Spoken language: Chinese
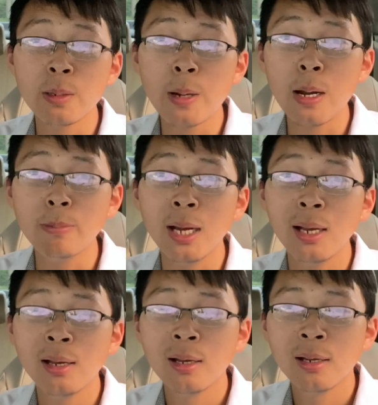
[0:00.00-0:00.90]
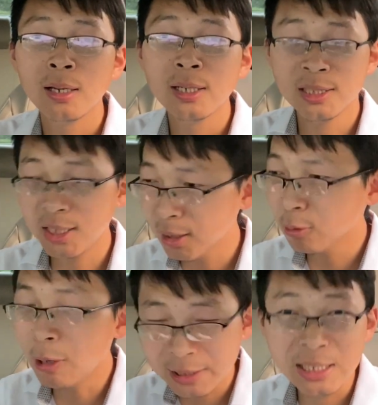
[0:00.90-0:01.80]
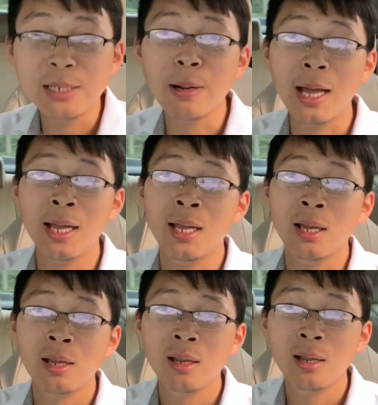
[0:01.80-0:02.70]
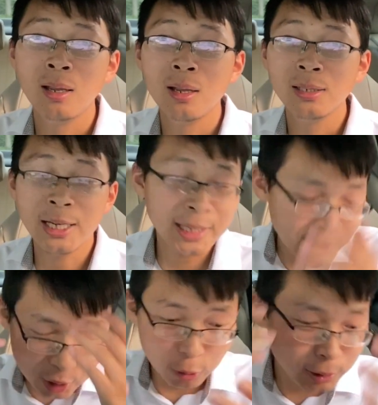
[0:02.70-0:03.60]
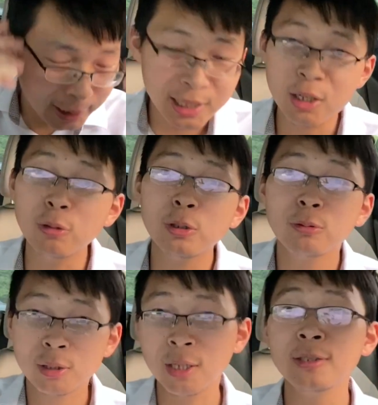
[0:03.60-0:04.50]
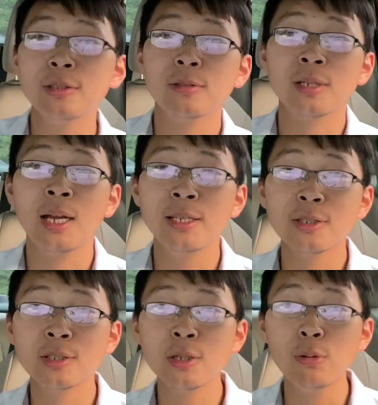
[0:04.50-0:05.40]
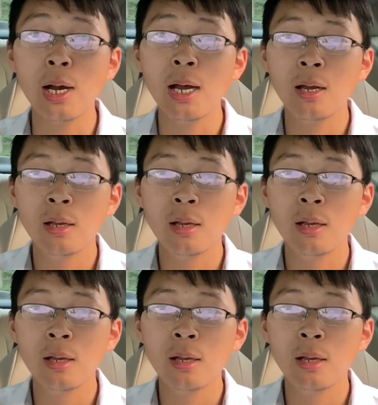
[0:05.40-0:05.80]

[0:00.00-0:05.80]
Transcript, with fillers: 胖吗？心宽体盘，天天愁天天愁都成肯定是瘦啊。